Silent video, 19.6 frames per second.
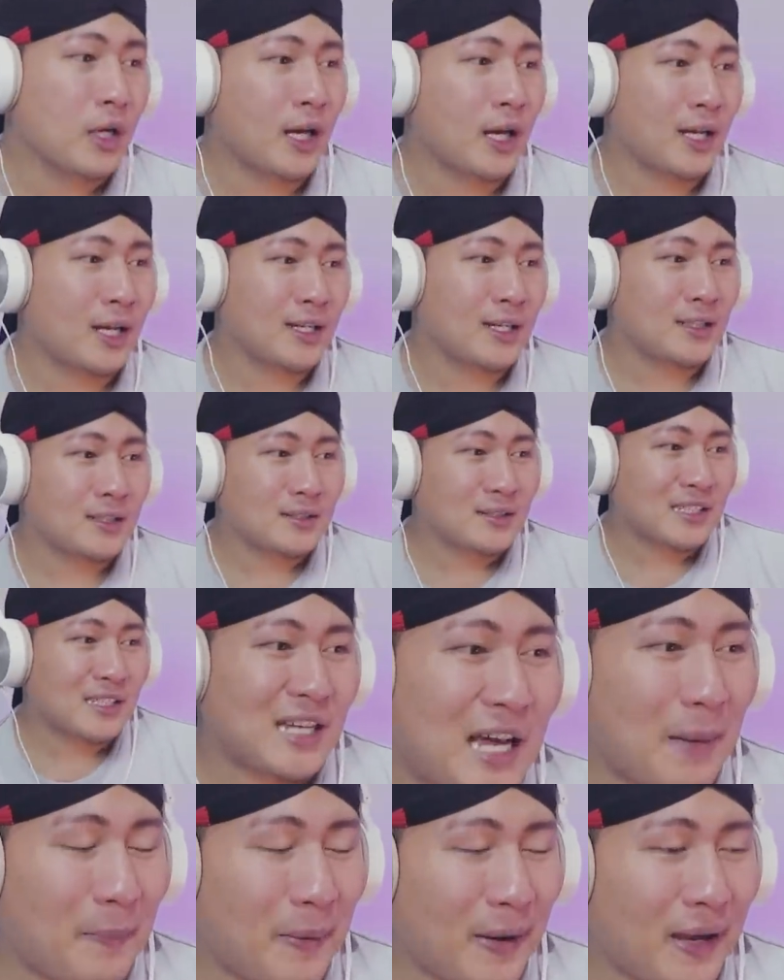Dan
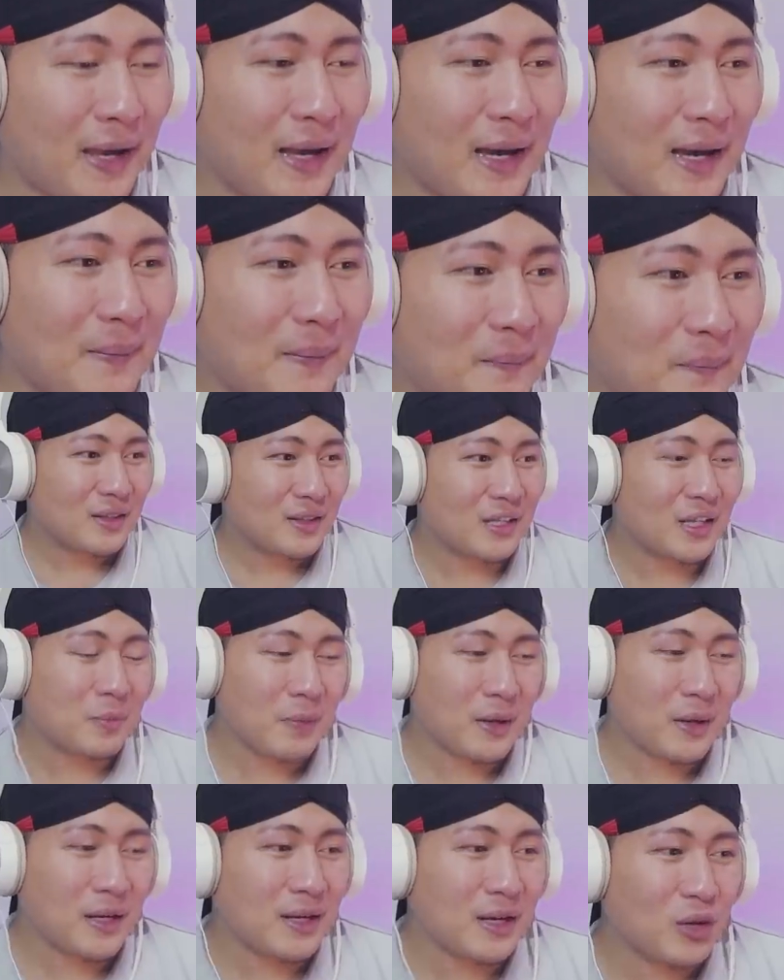apa ya?
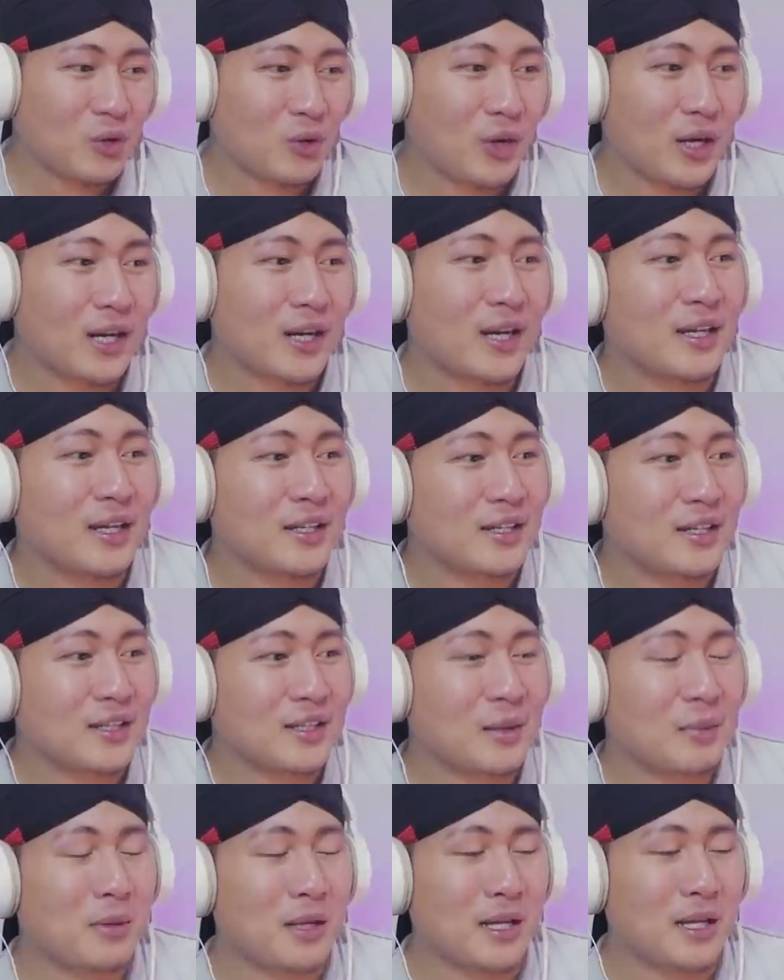Daripada keluarga ini
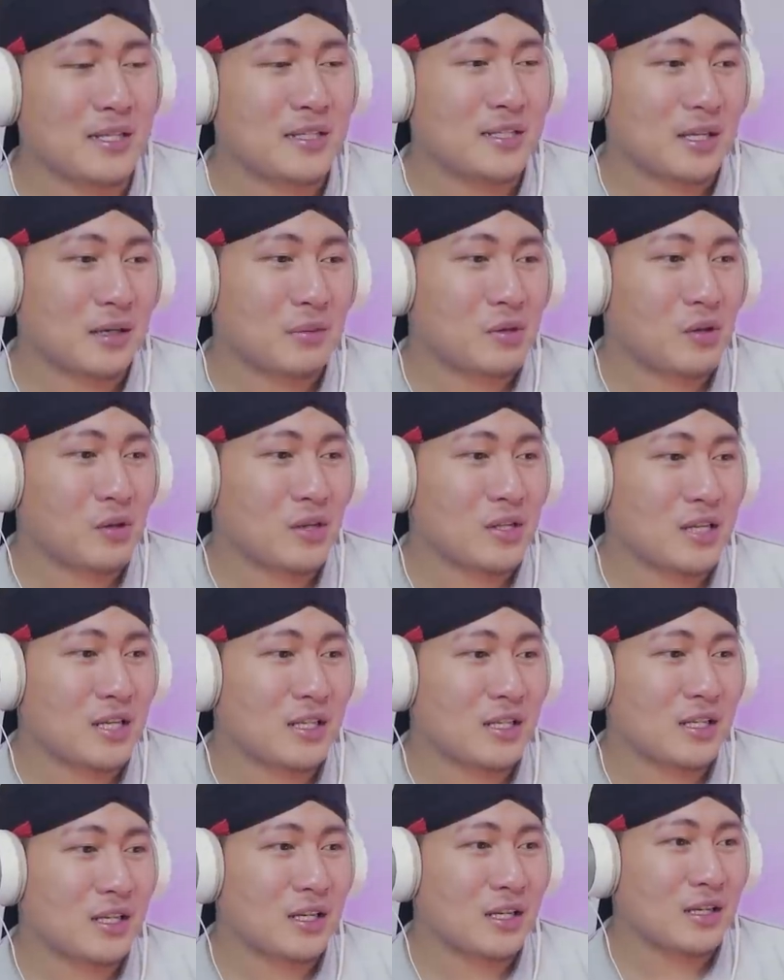kita belajar
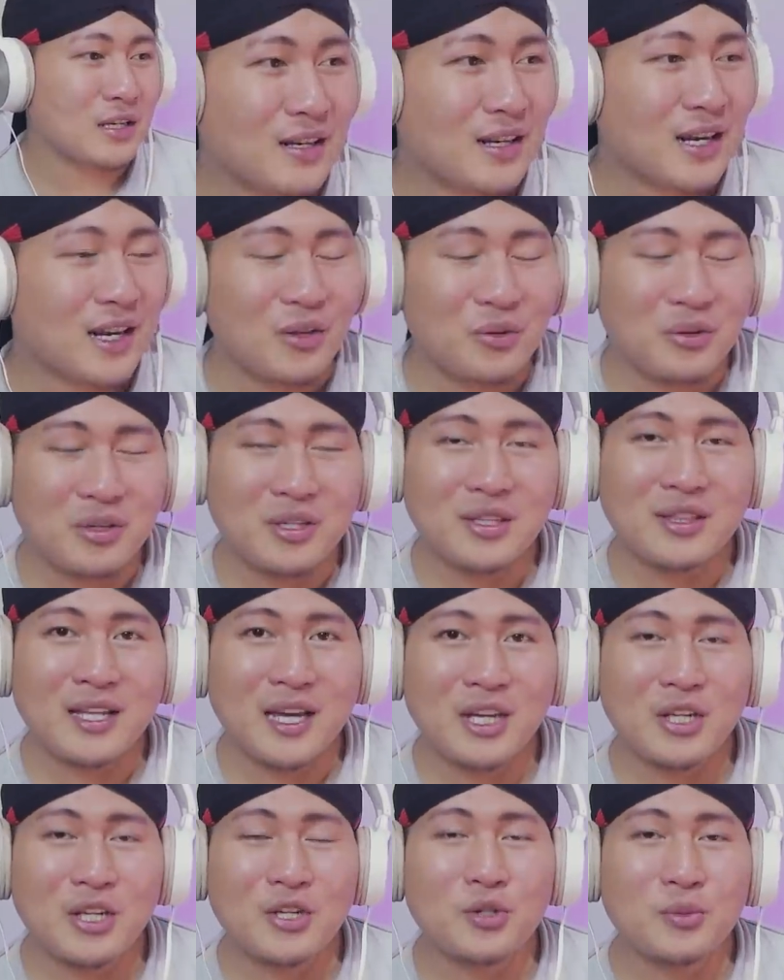bahwasannya kalau kita
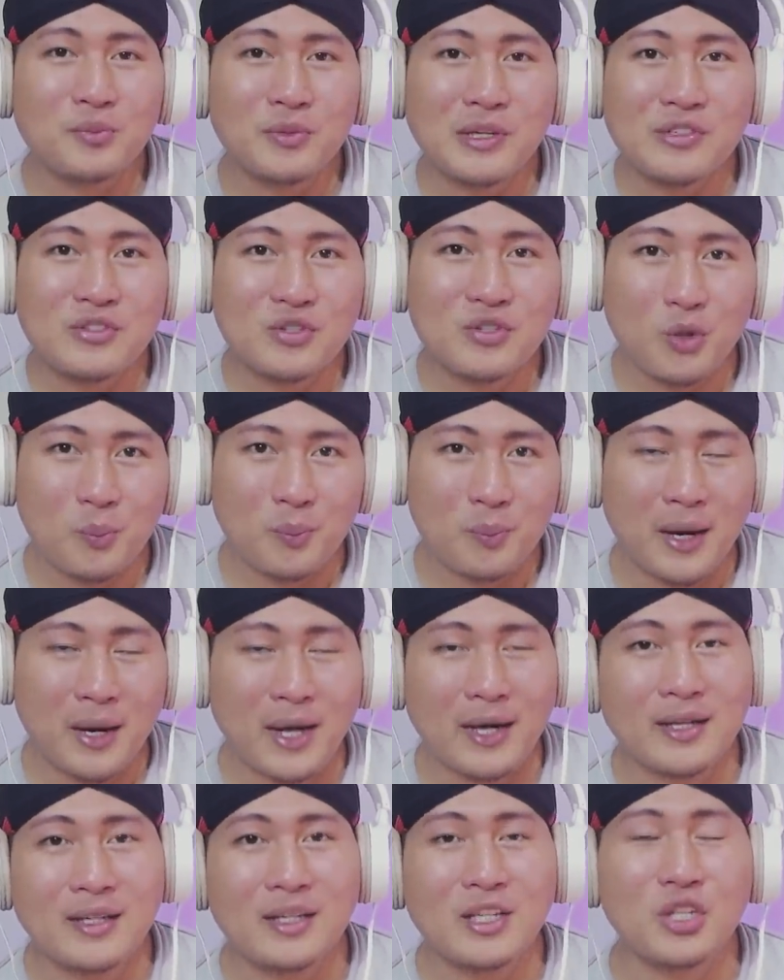hidupnya
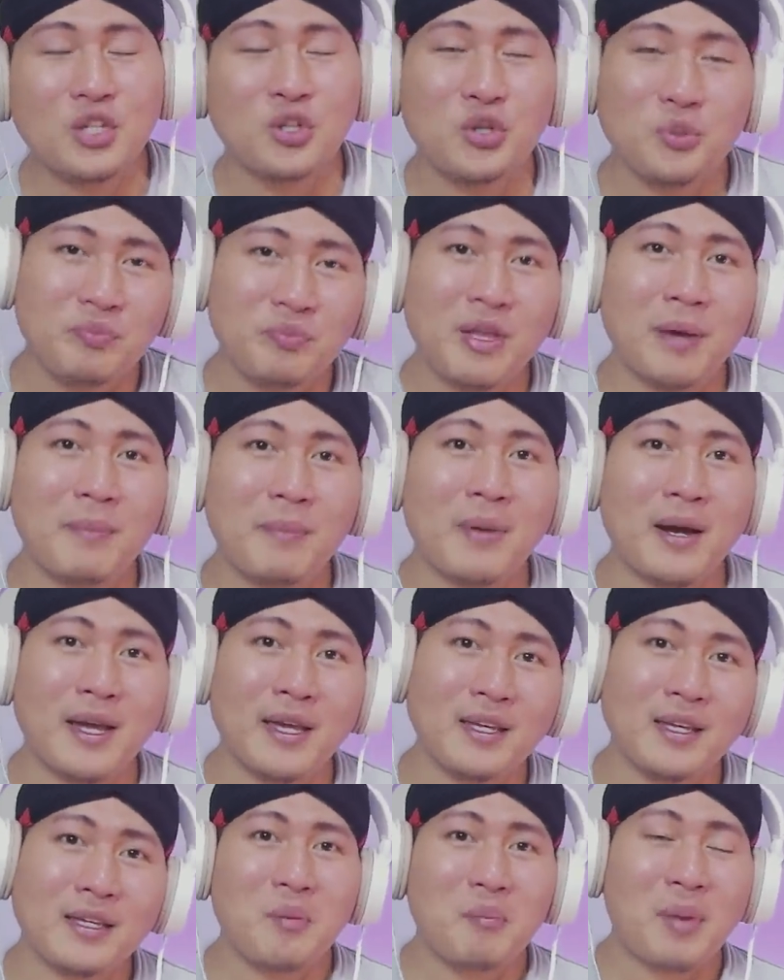sopan, hidupnya
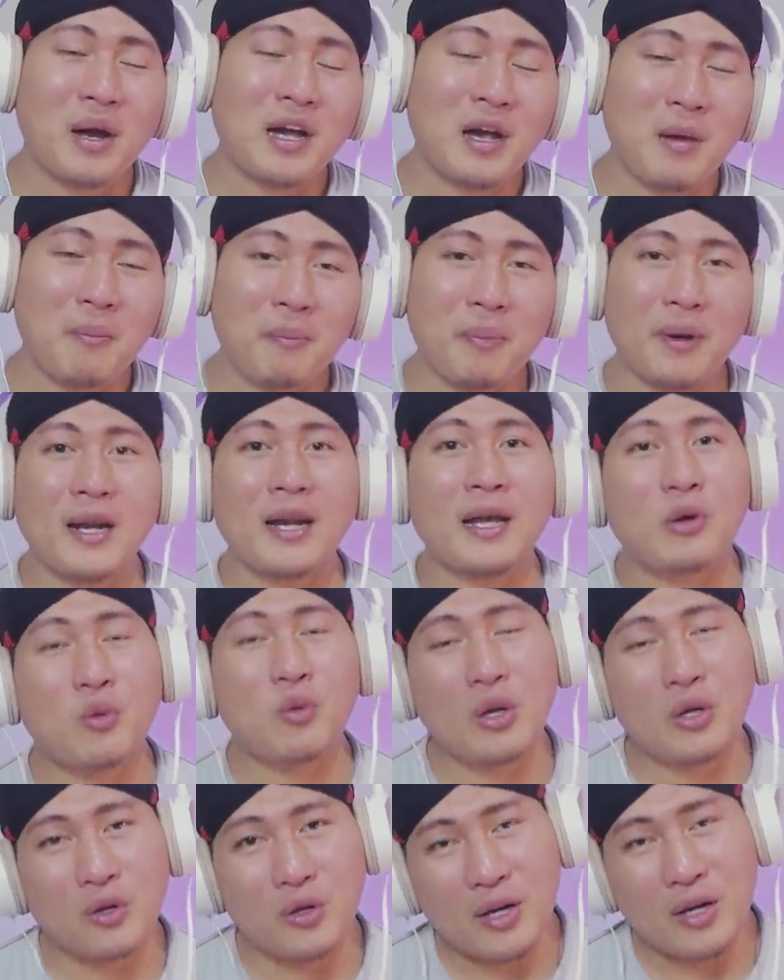baik, maka
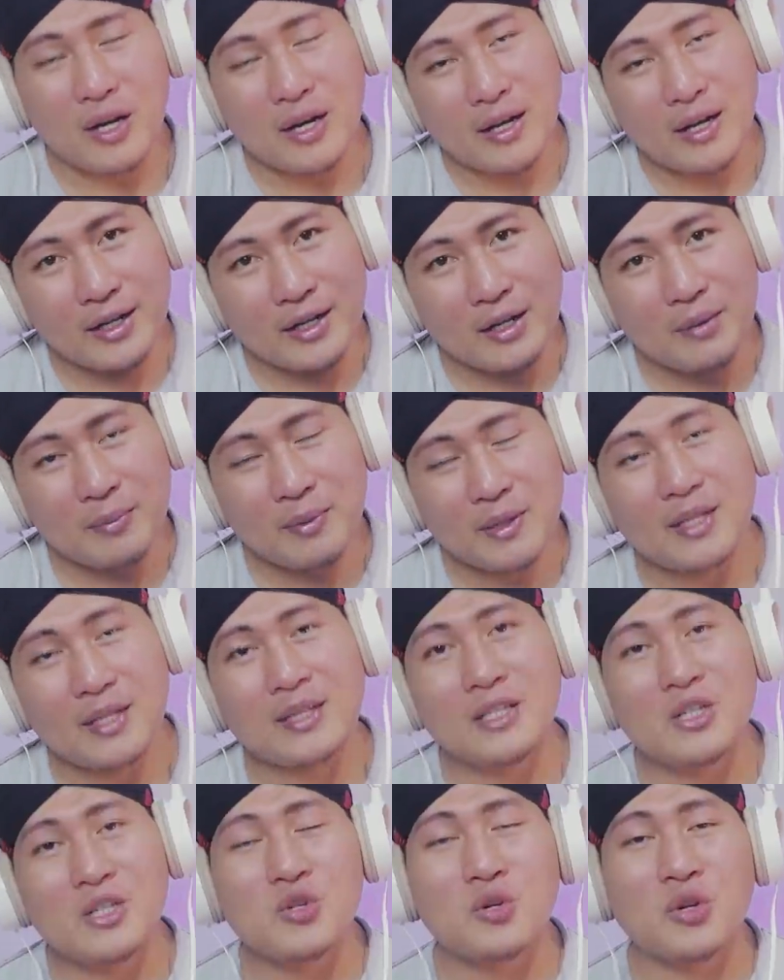perlakuan orang lain kepada
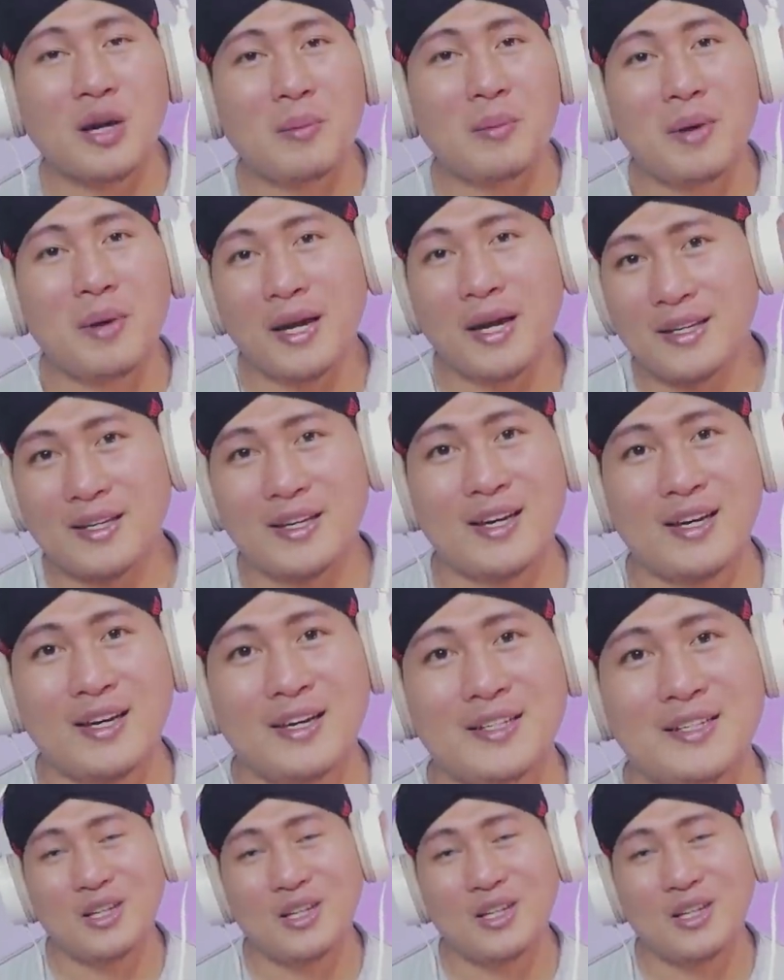kita juga baik, guys.